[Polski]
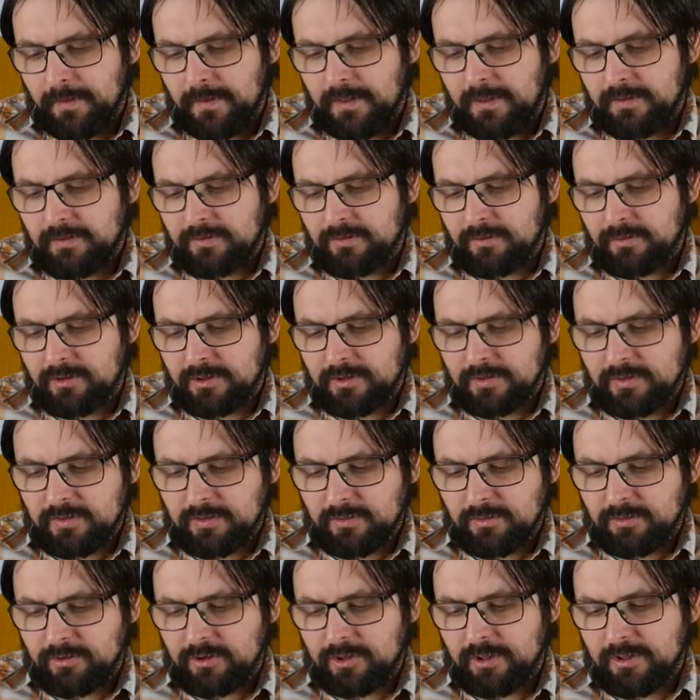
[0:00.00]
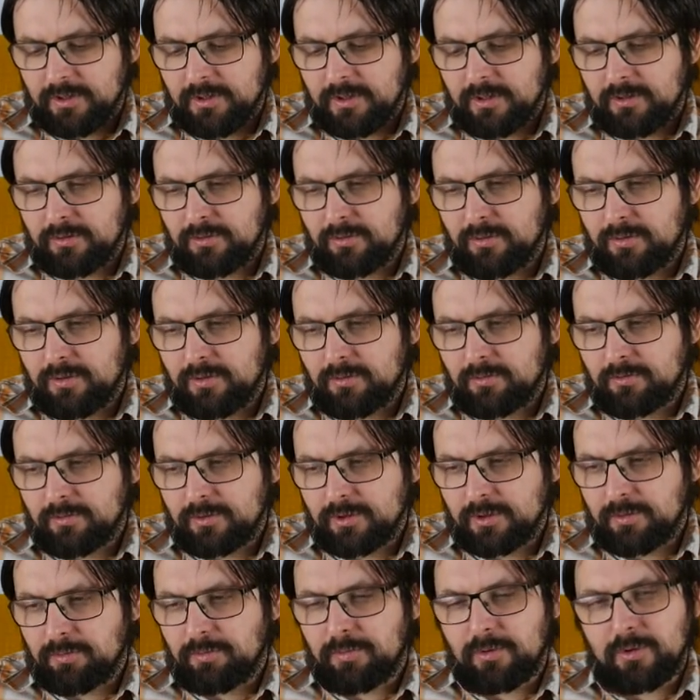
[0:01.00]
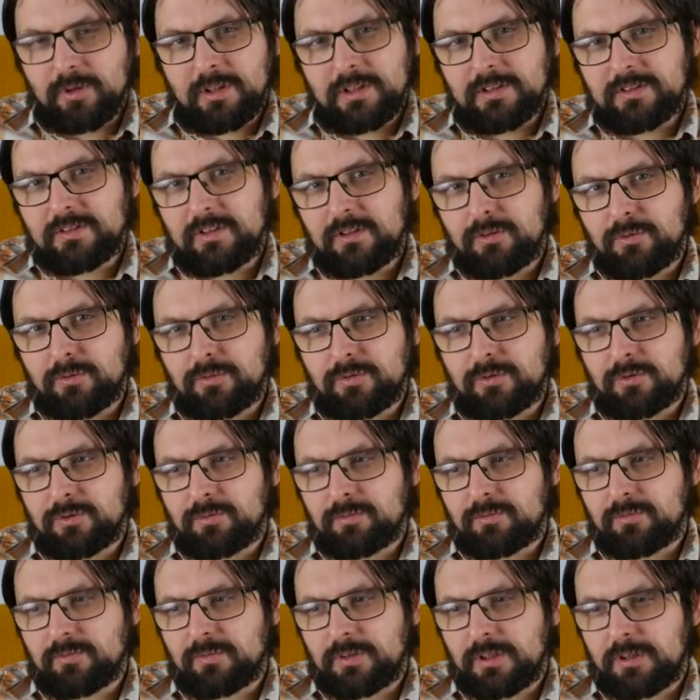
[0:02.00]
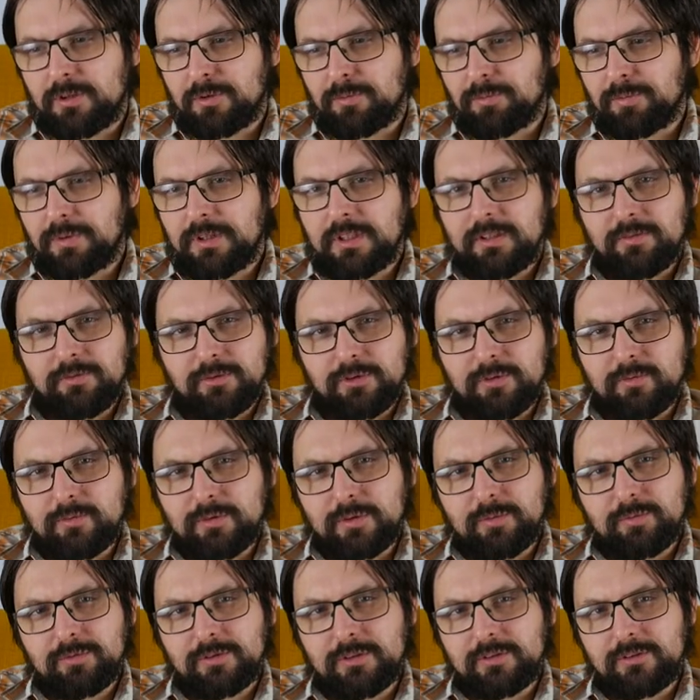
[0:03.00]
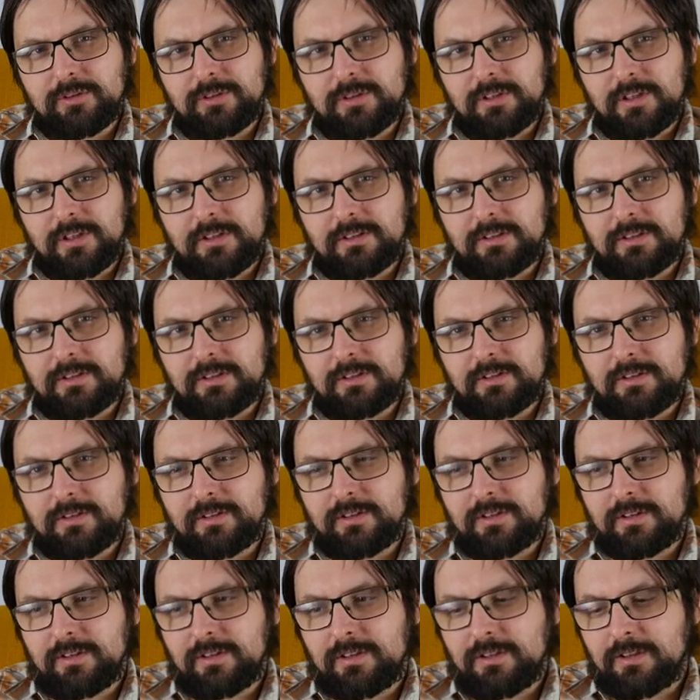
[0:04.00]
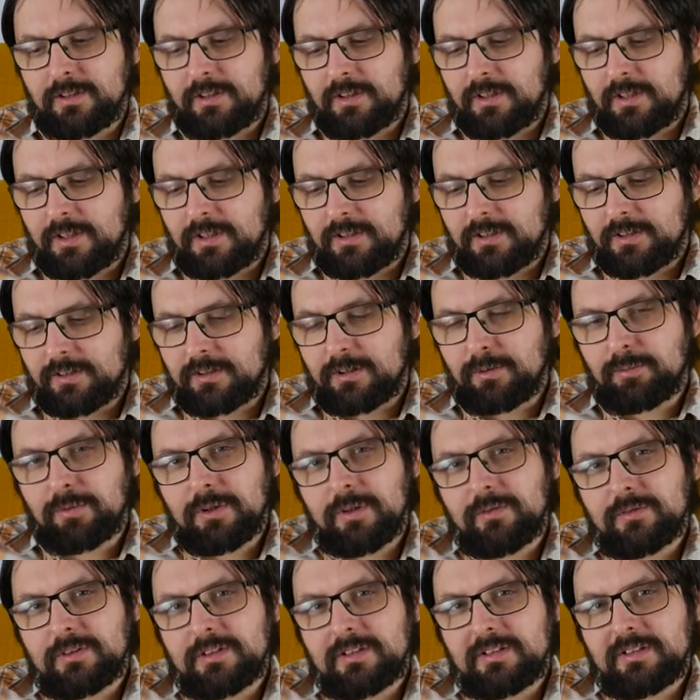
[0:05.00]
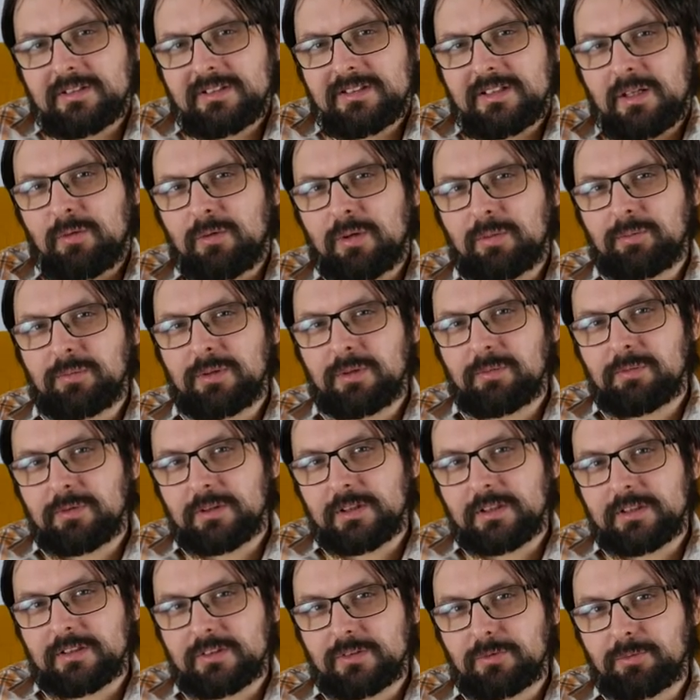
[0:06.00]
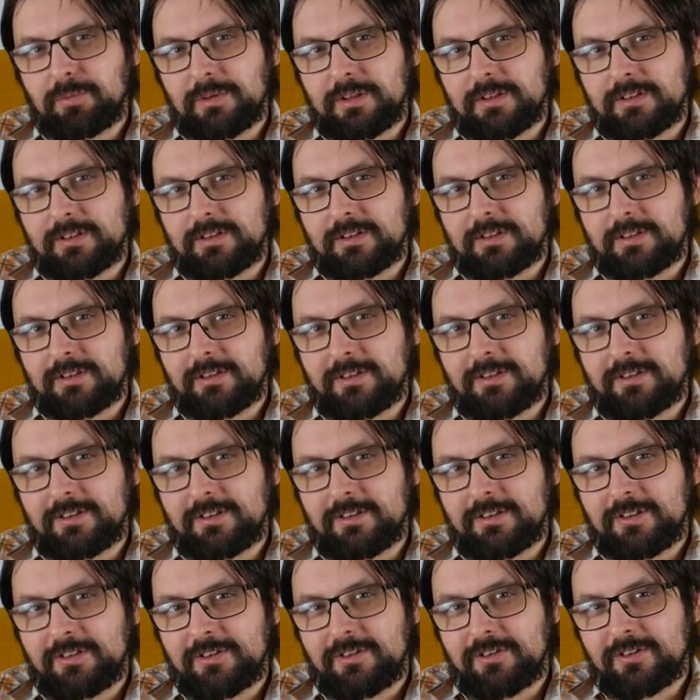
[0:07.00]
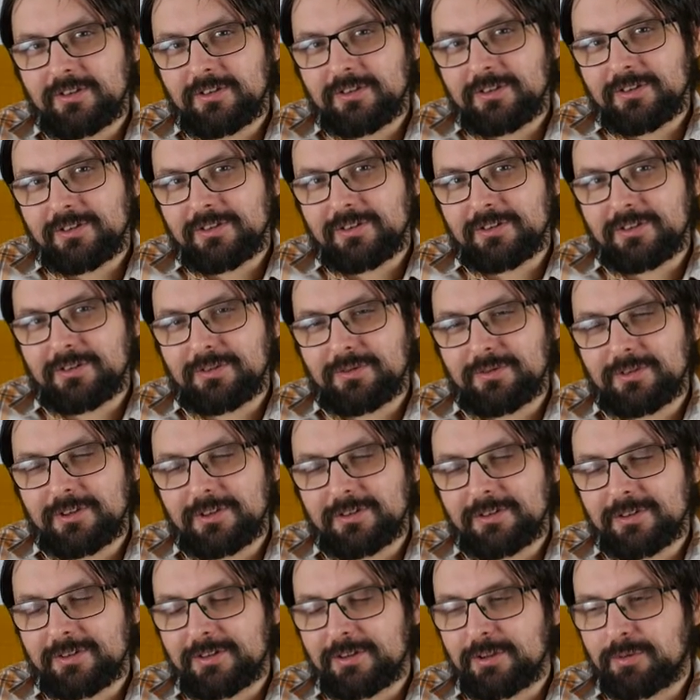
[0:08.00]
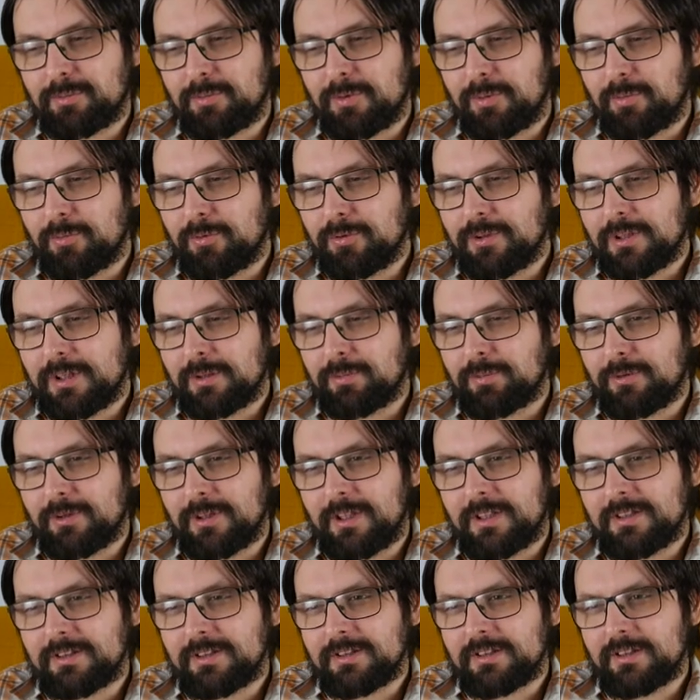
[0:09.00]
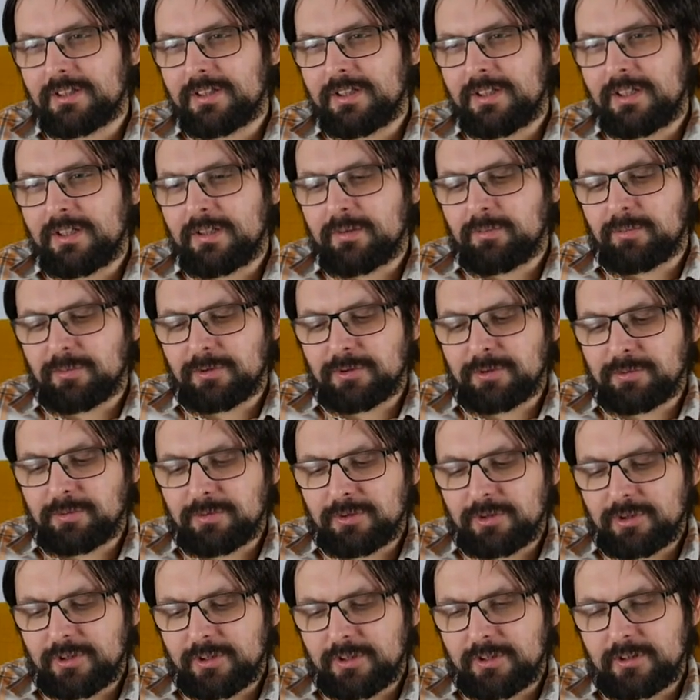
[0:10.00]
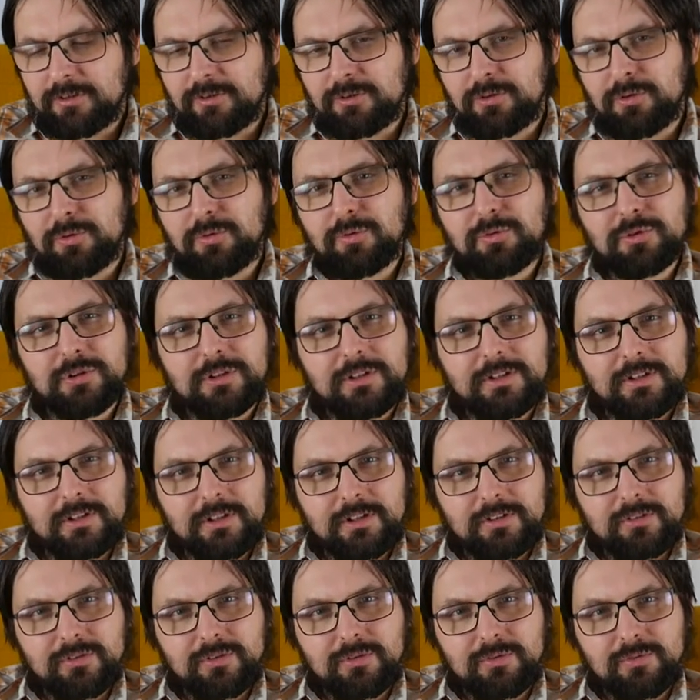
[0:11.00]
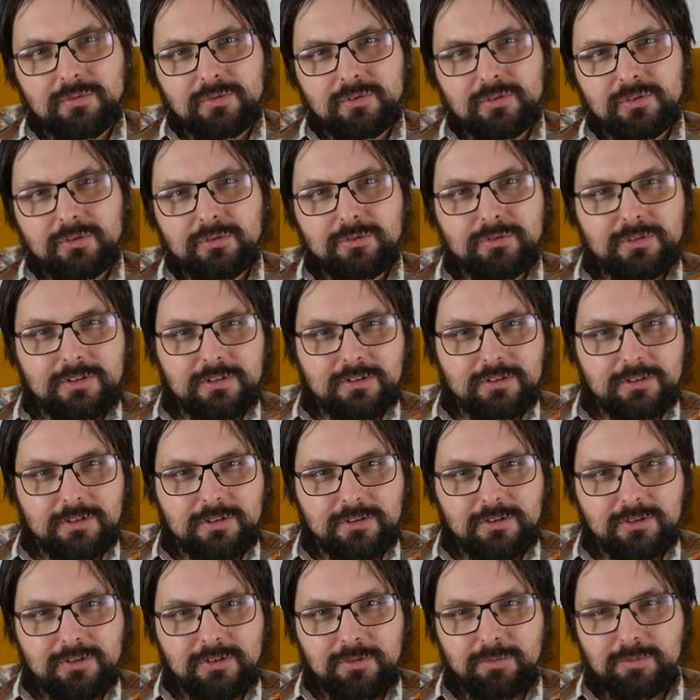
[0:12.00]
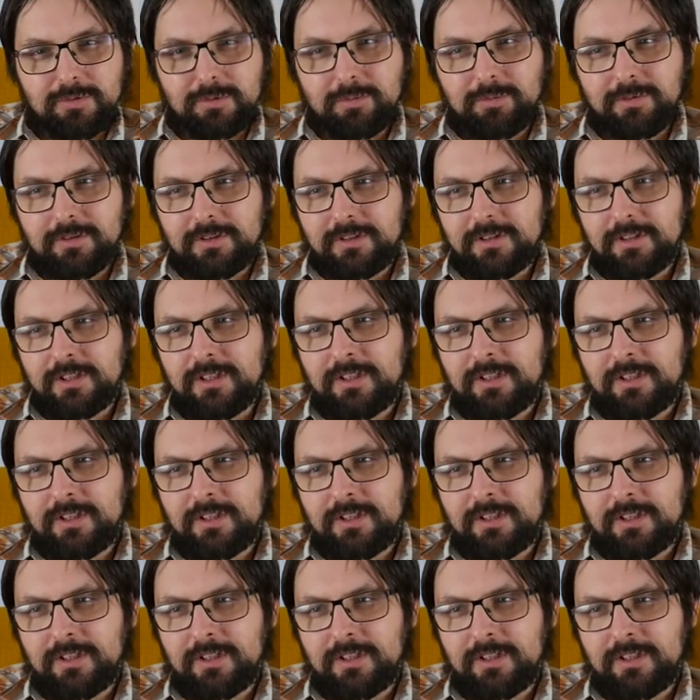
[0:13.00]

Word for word: Jest to często księga, którą się poleca ludziom jako pierwszą do przeczytania, ale tak naprawdę cała Biblia jest piękna i cieszę się, że w czasie tych pobudek porannych możemy sięgać do różnych tekstów z różnych części Biblii